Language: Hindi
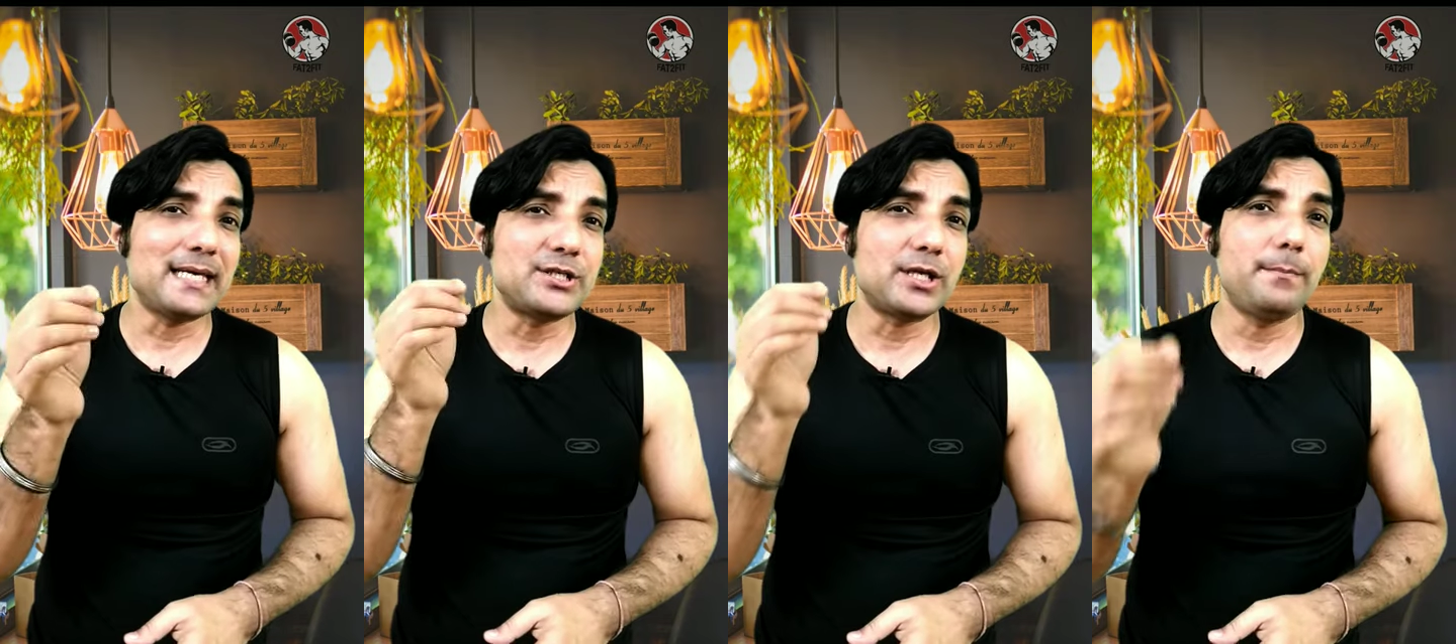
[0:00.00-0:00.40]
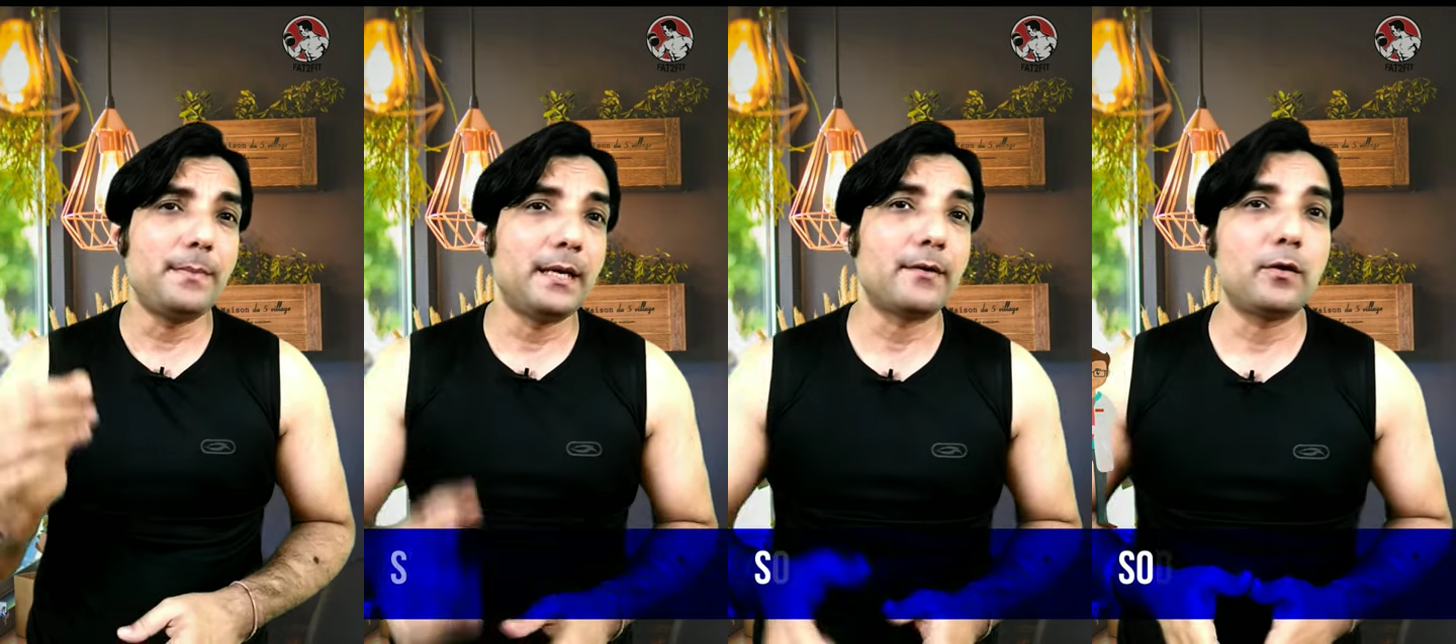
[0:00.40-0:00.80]
असेंशियल
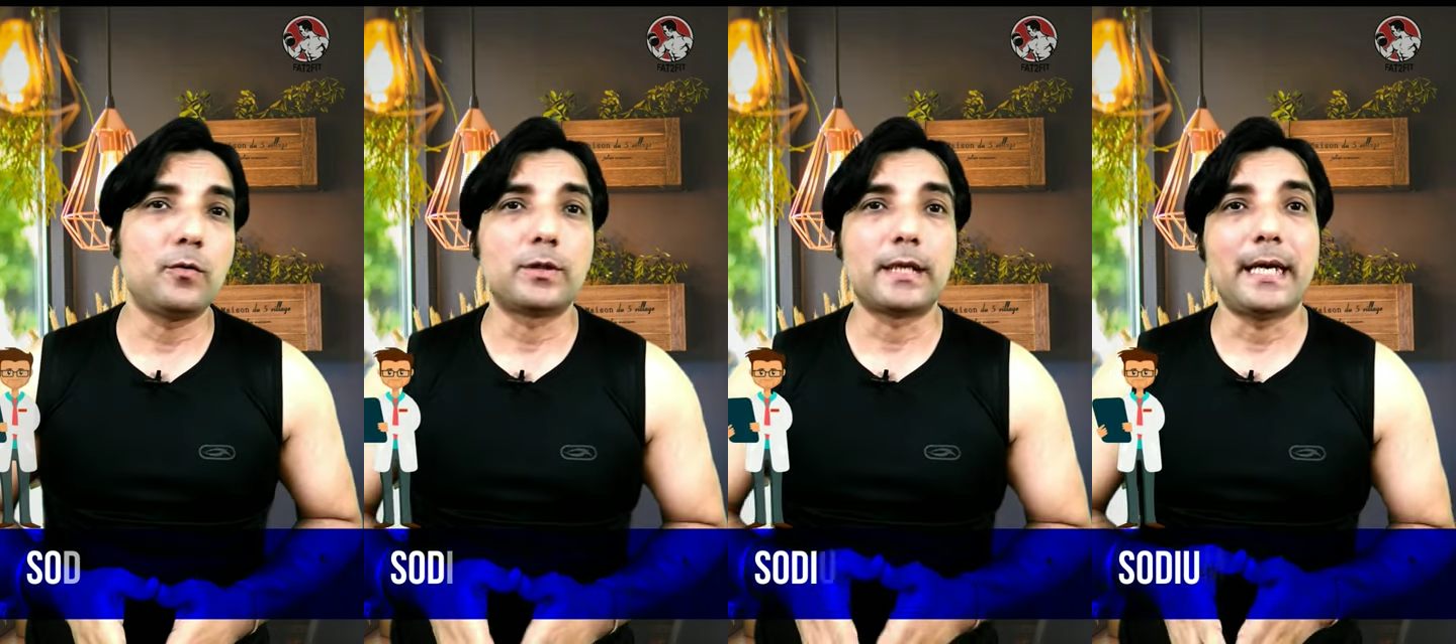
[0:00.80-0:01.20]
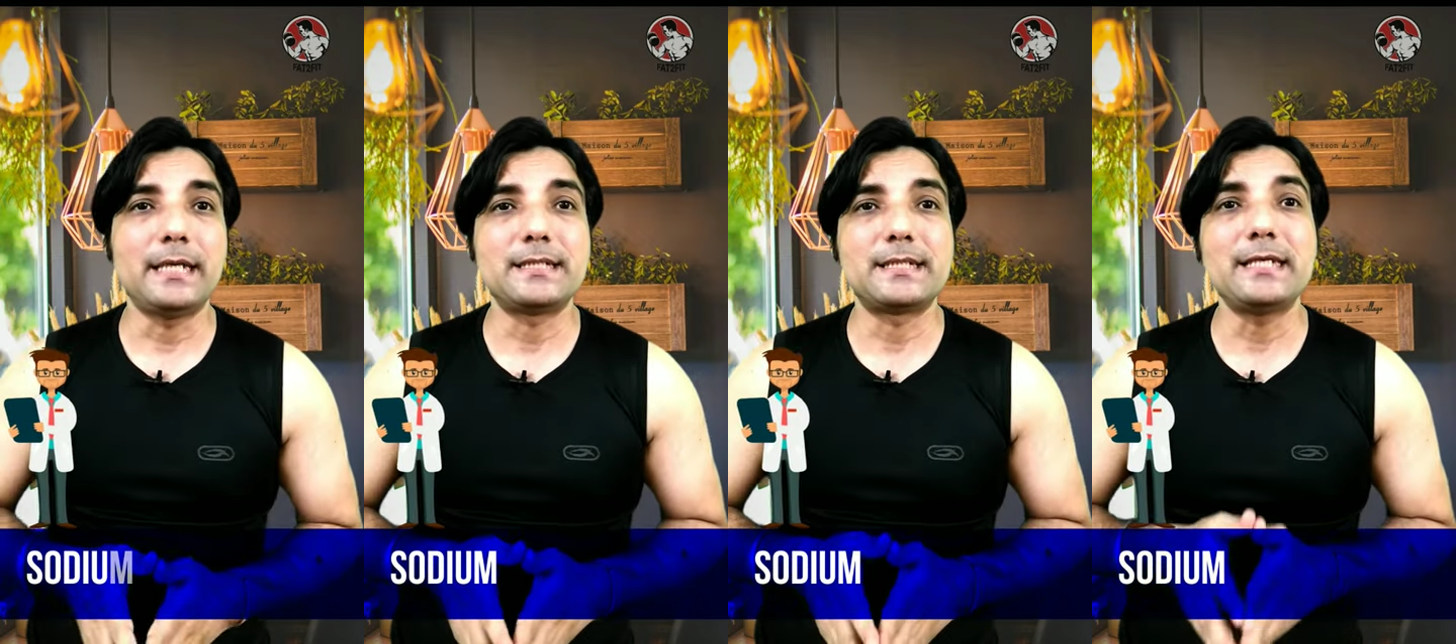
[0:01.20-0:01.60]
मिनरल होता
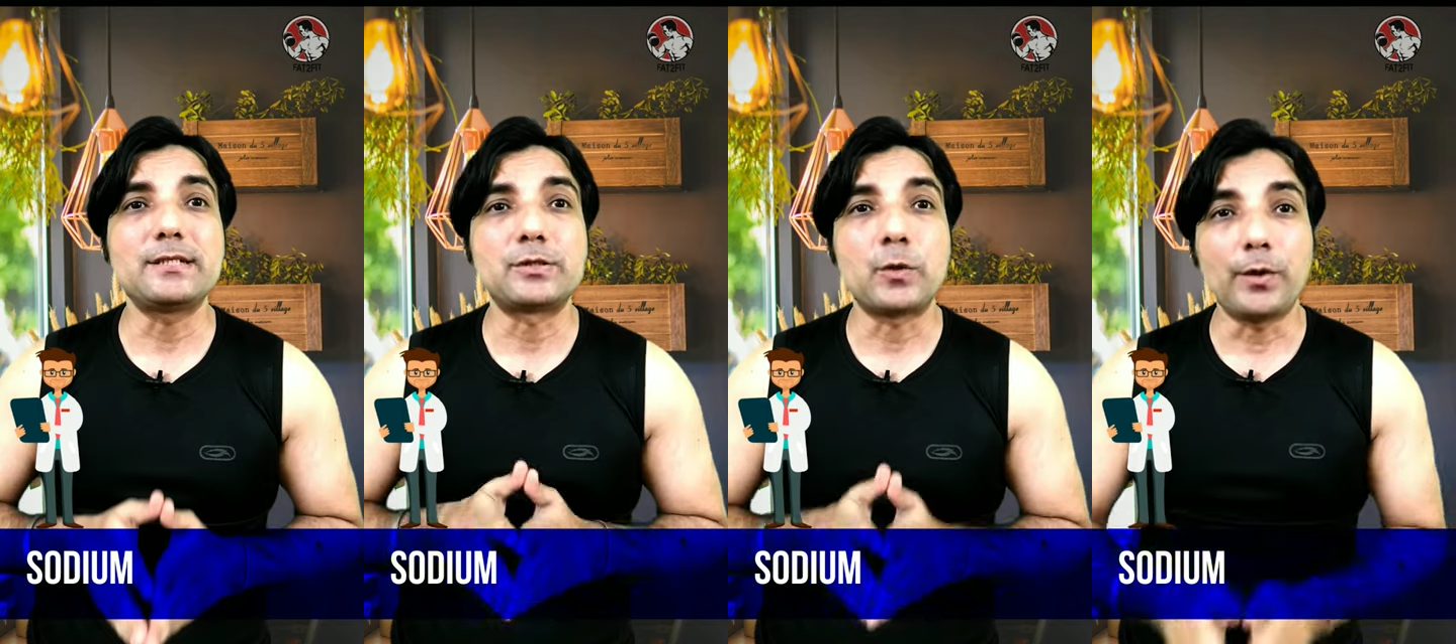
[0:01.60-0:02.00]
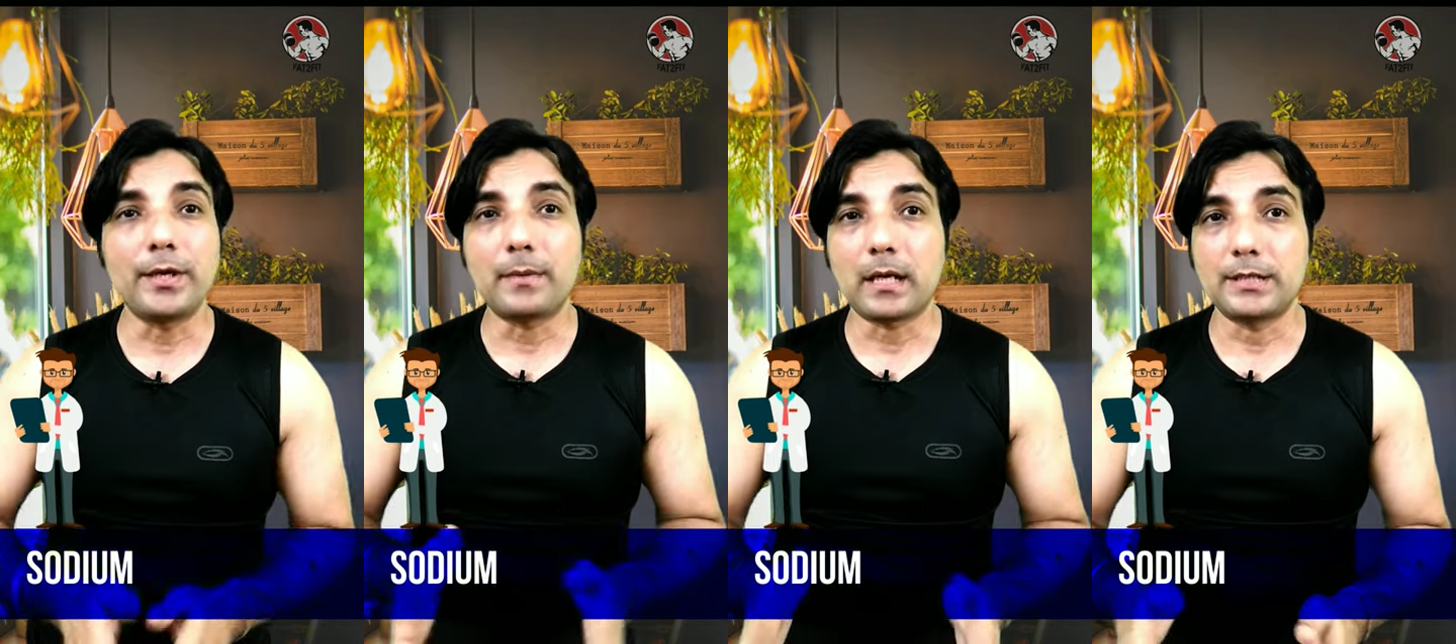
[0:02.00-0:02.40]
है जिसे
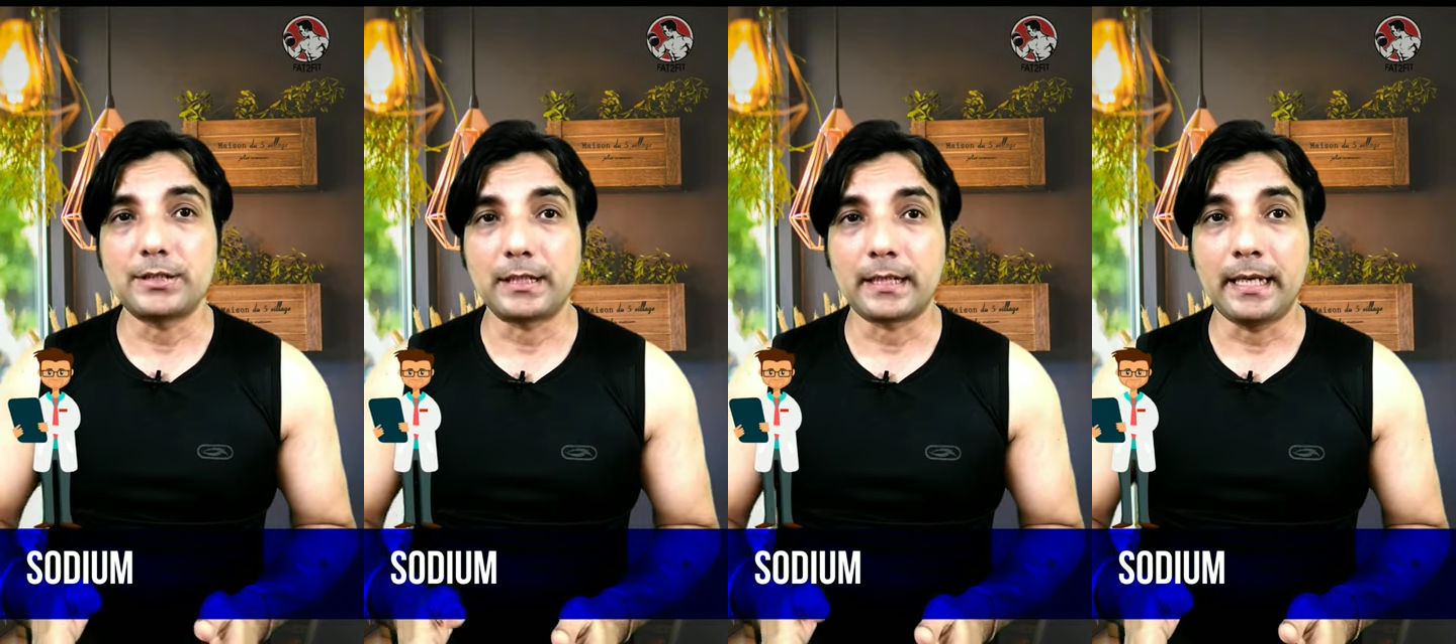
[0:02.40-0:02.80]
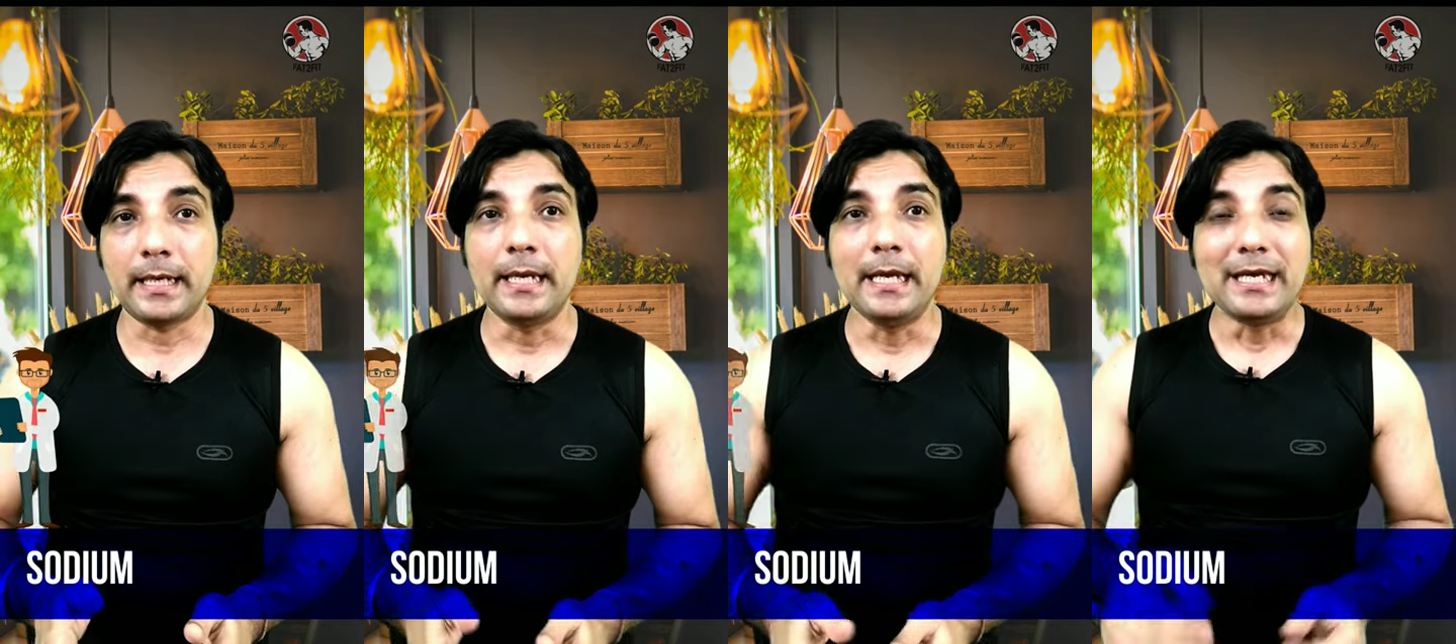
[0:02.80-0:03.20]
सोडियम कहा जाता
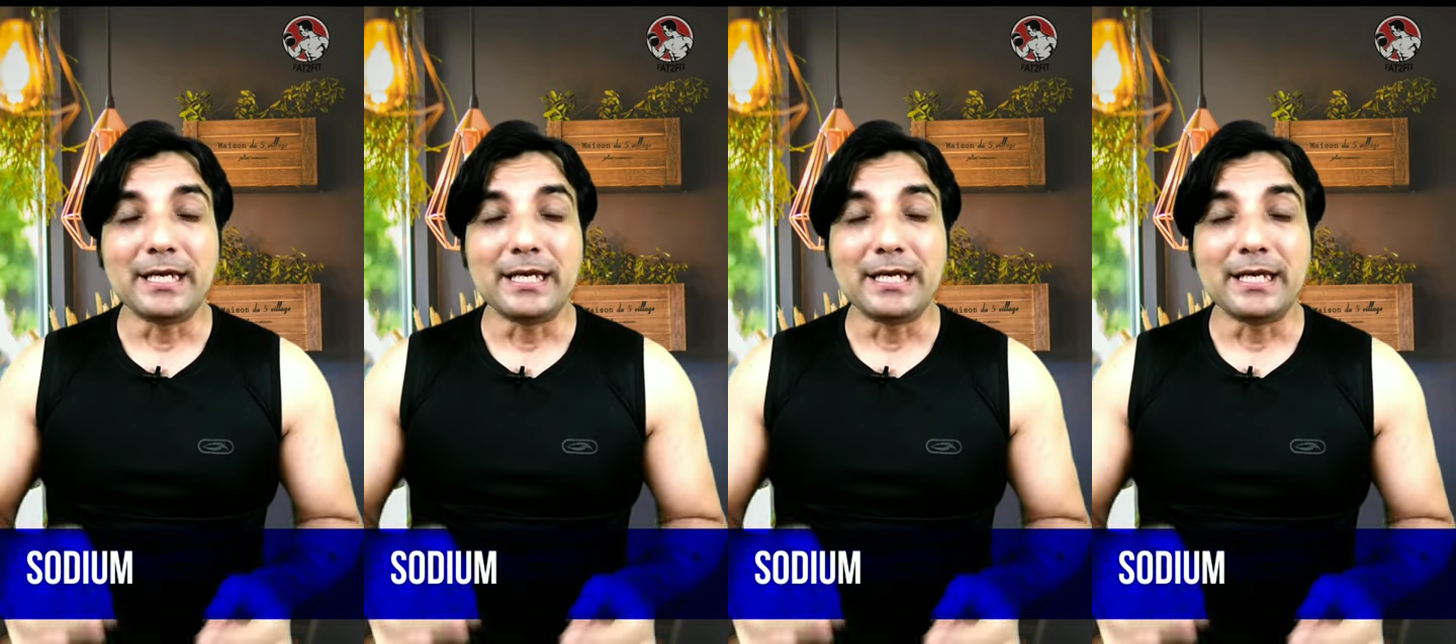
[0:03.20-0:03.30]
है